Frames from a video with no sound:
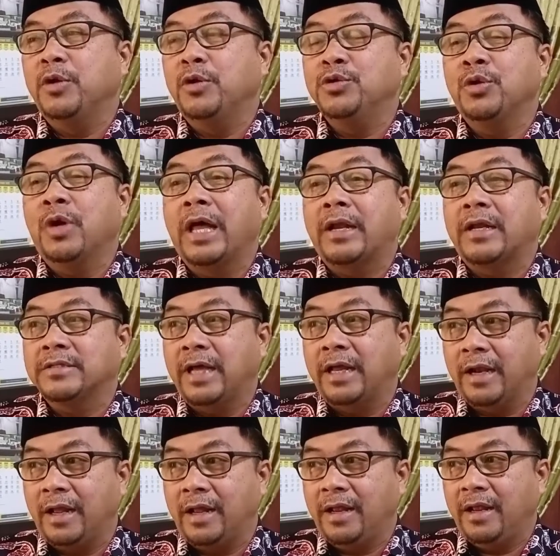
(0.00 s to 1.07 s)
menuju ke arah
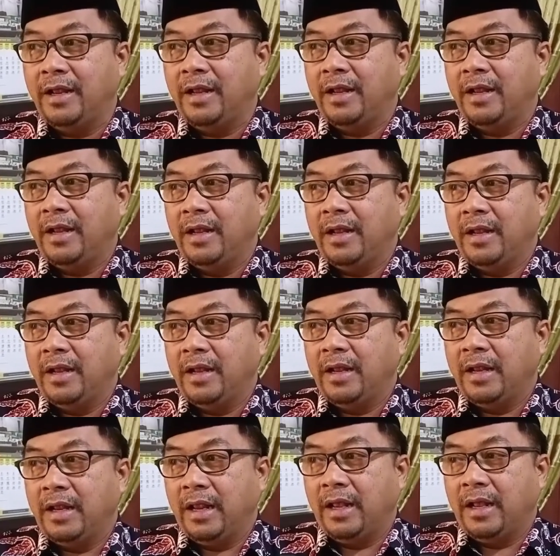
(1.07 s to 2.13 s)
sana. Hmm.
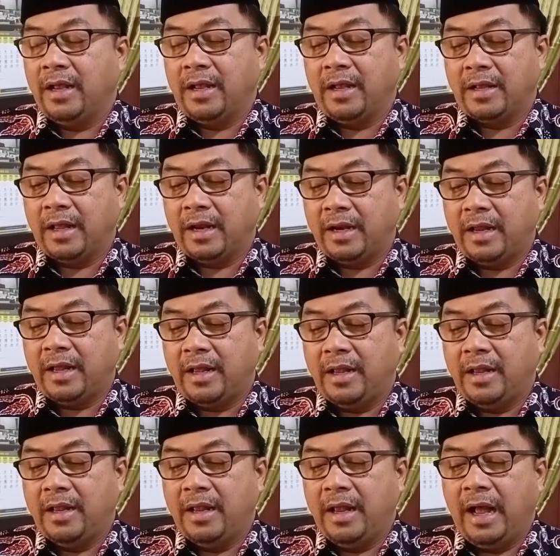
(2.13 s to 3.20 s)
Ya, karena
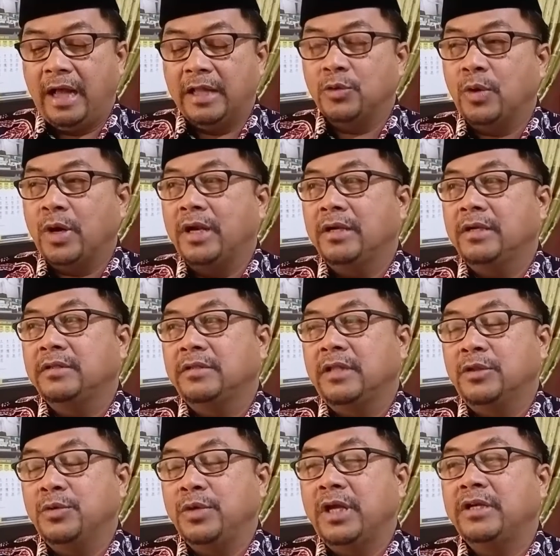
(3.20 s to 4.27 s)
aturan
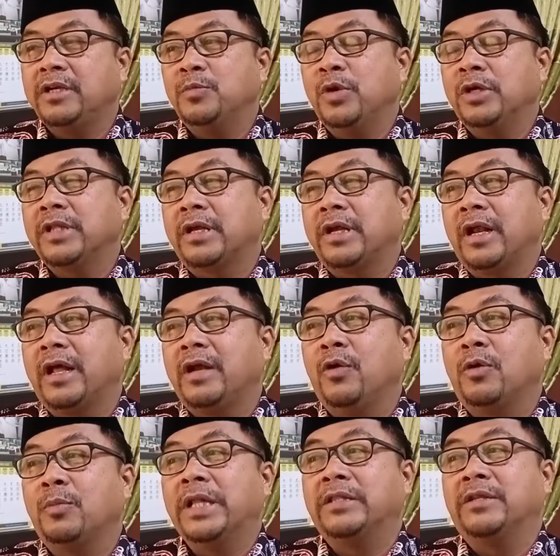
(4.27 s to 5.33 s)
tentunya dibuat adalah
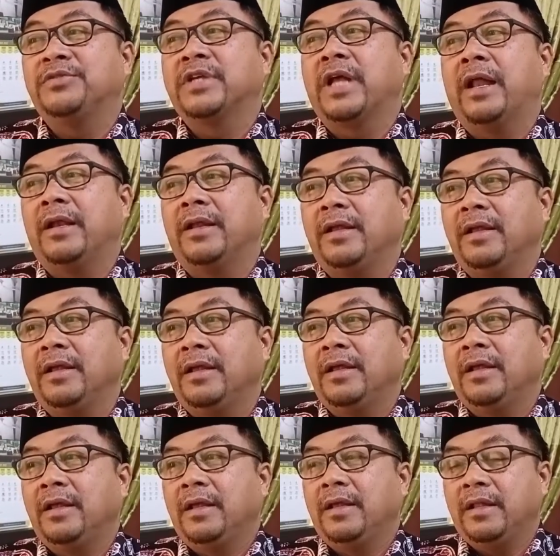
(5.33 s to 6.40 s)
normatif sekali. Hmm.
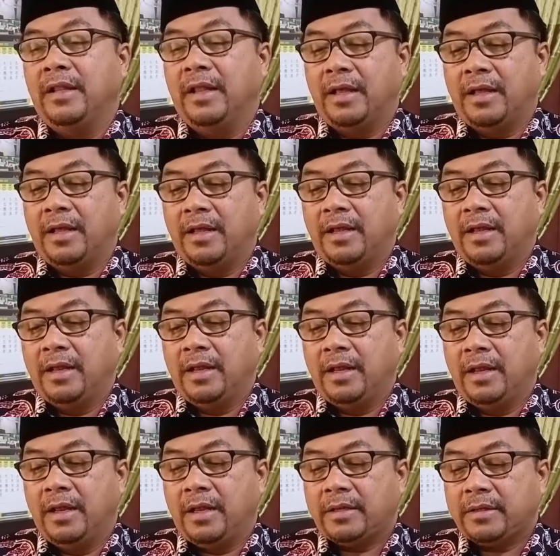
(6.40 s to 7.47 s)
Misalnya begini,
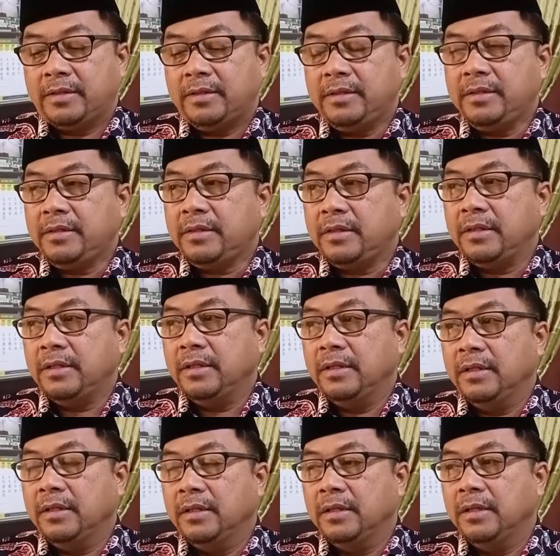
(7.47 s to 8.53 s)
apakah Gontor
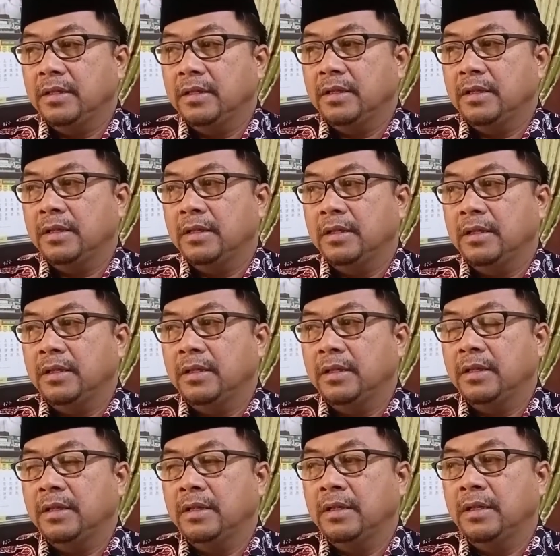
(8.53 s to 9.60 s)
itu juga mengharamkan
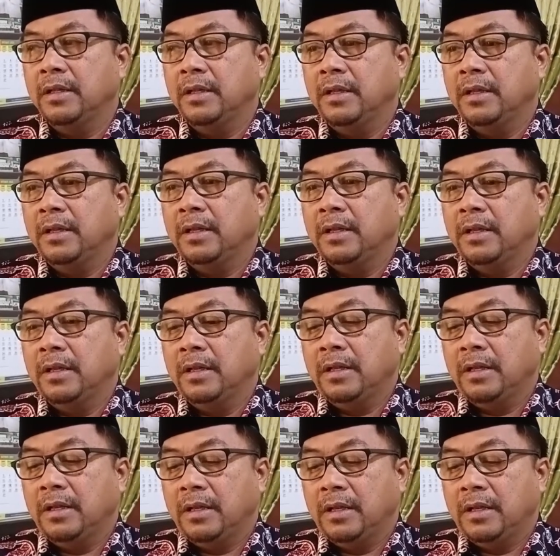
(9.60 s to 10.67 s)
kekerasan begitu
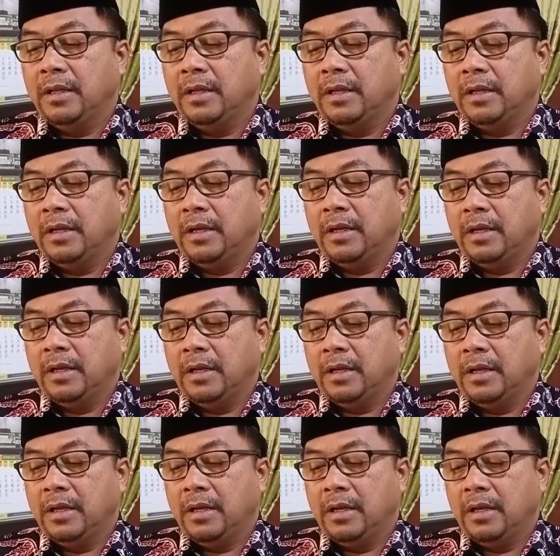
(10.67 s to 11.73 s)
sejauh ini Pak
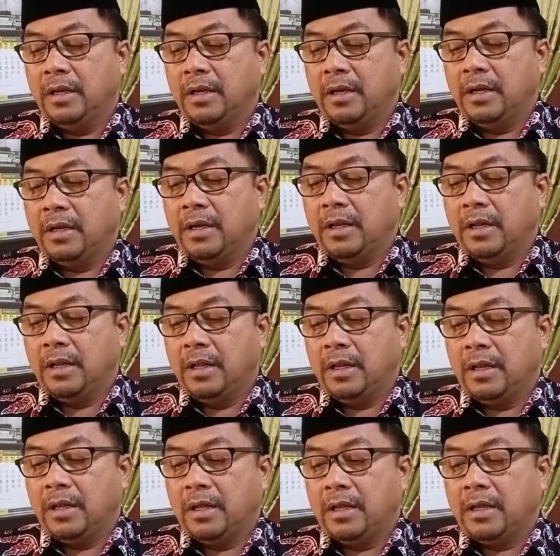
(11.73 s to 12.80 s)
pemeriksaan dari kementerian?
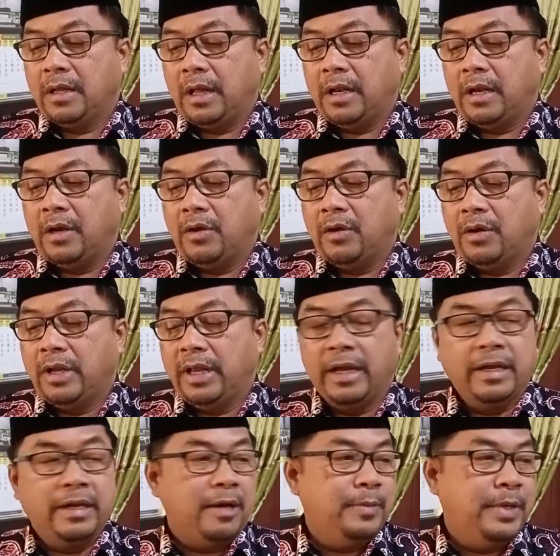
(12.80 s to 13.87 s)
kementerian? Kalau
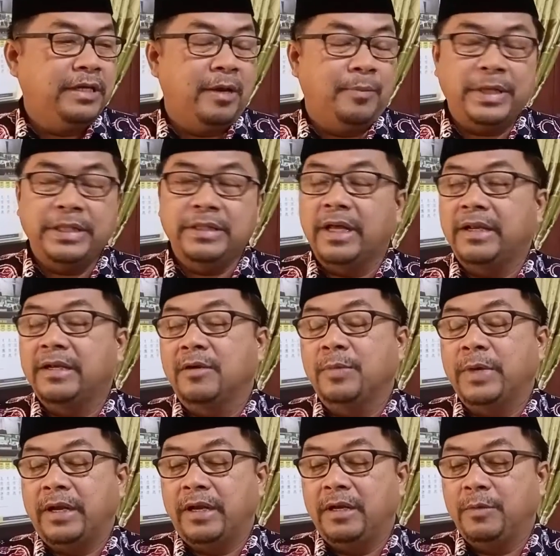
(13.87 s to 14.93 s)
yang kami dapatkan
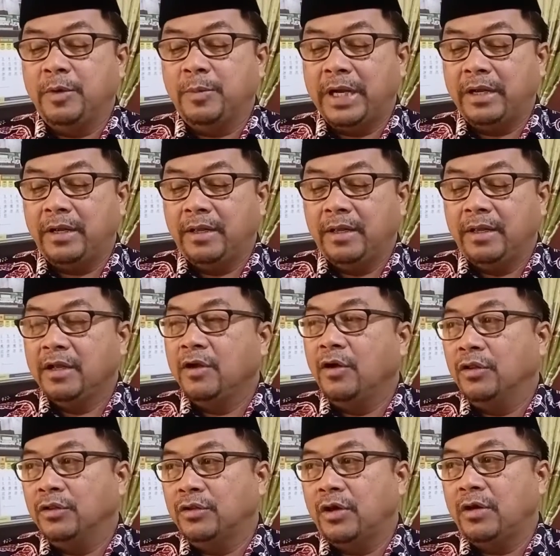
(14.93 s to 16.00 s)
kemarin memang
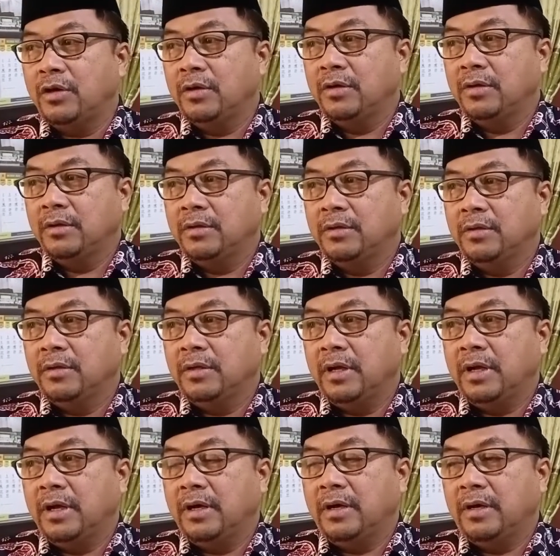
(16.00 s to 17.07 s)
Gontor
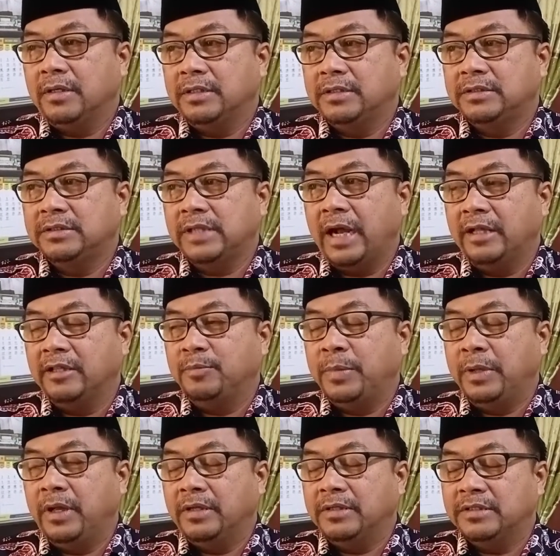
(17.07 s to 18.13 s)
Eh, sangat
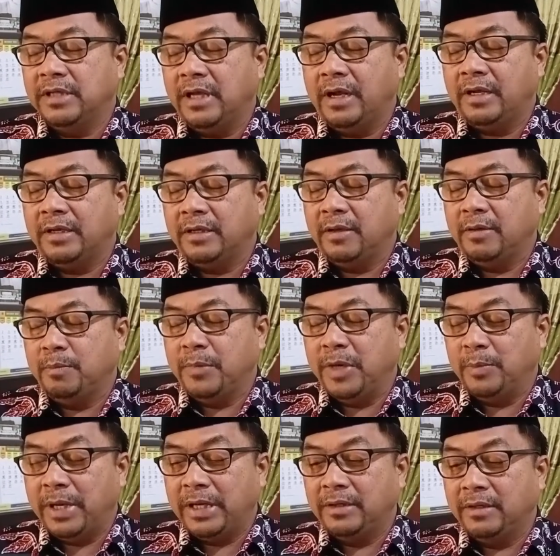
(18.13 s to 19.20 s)
uh,
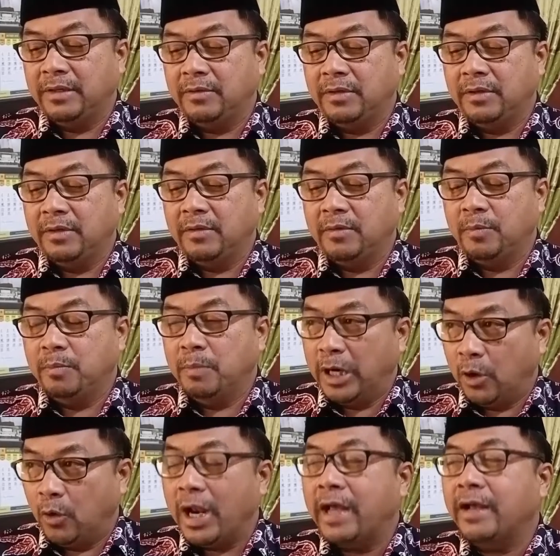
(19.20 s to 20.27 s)
memang
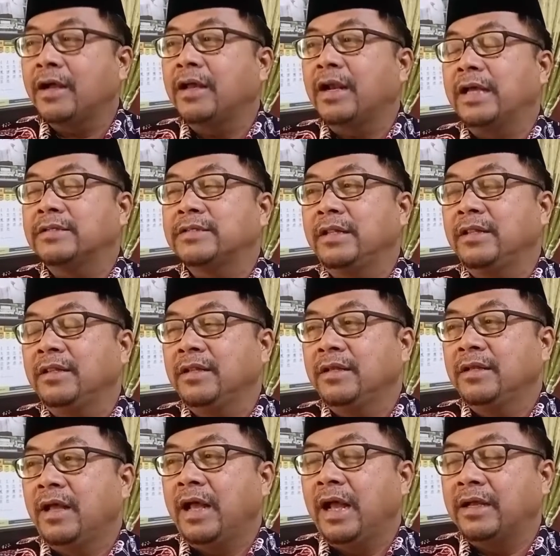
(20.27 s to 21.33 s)
menolak kekerasan,
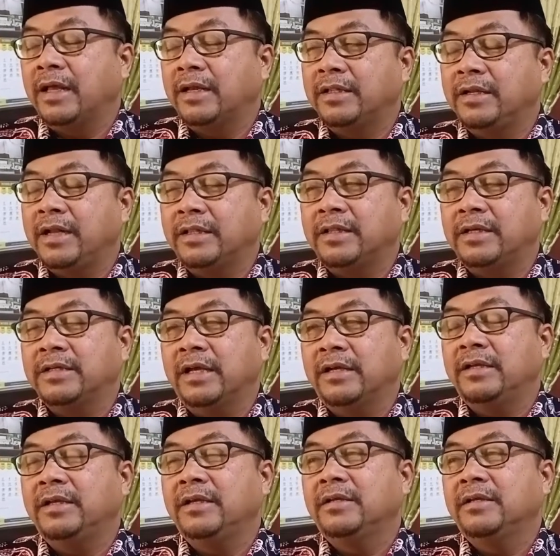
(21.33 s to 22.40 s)
agar tidak
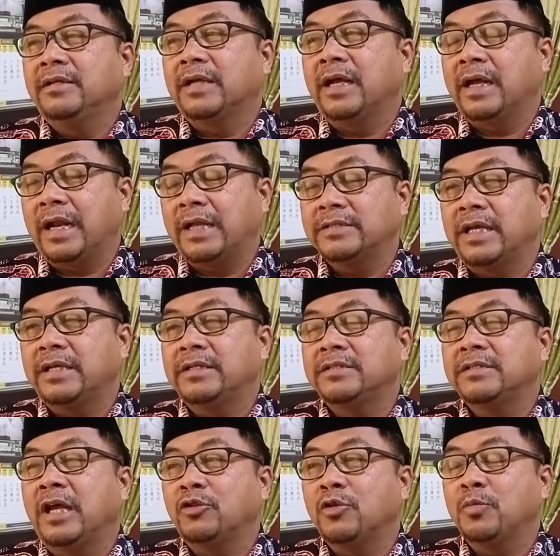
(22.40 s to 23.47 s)
terjadi kekerasan
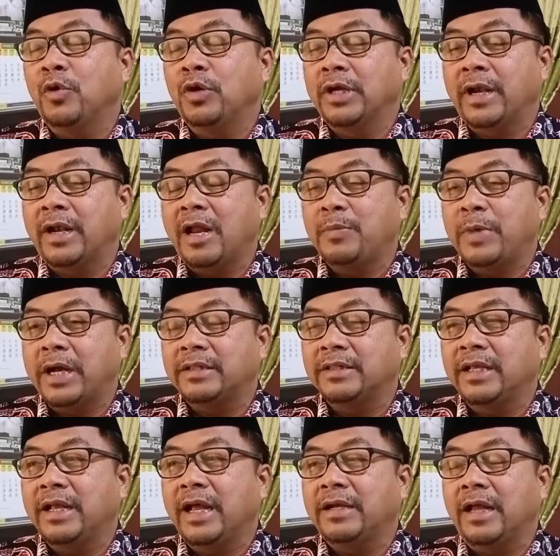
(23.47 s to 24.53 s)
satupun. Karena apa?
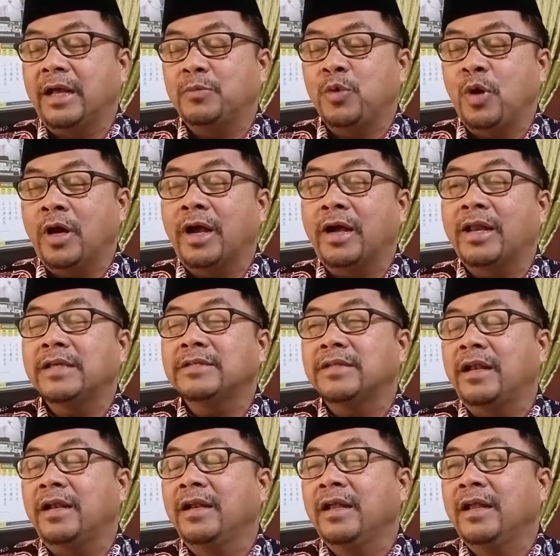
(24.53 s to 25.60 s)
Ketika ada buah
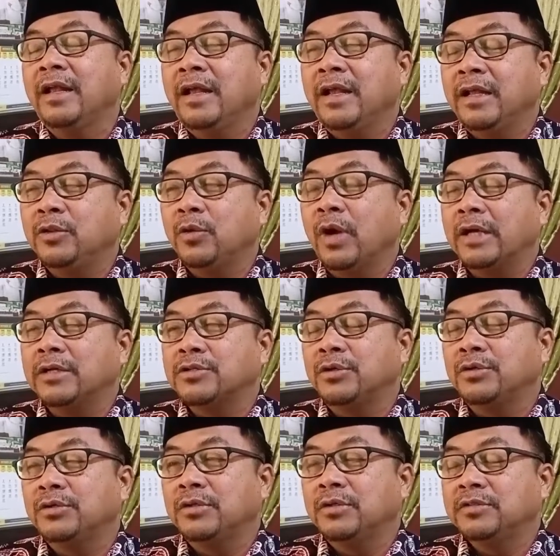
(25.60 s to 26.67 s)
kekerasan hmm. itu
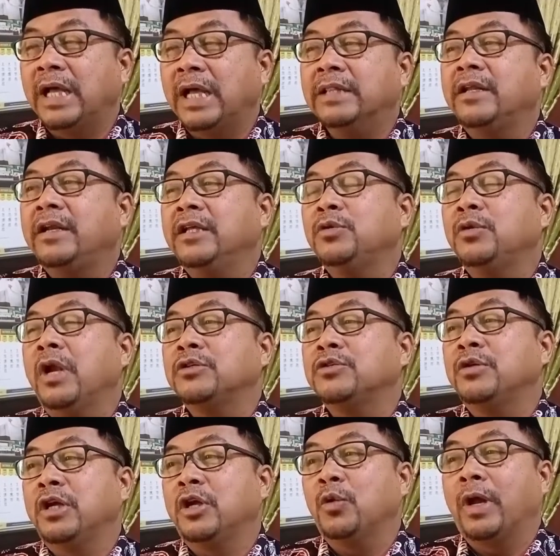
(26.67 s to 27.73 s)
langsung santri itu
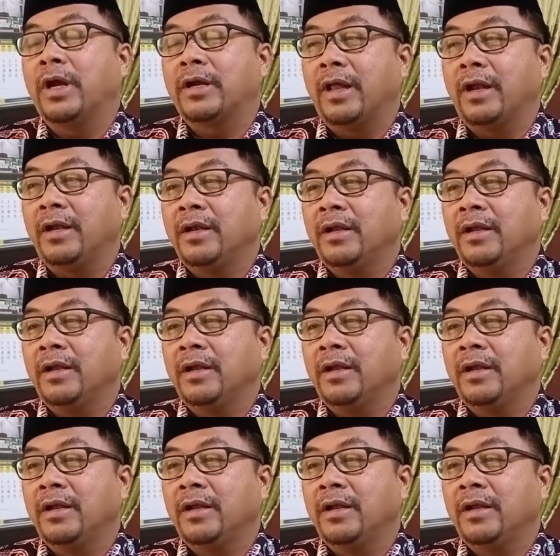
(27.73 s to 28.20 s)
langsung dikeluarkan.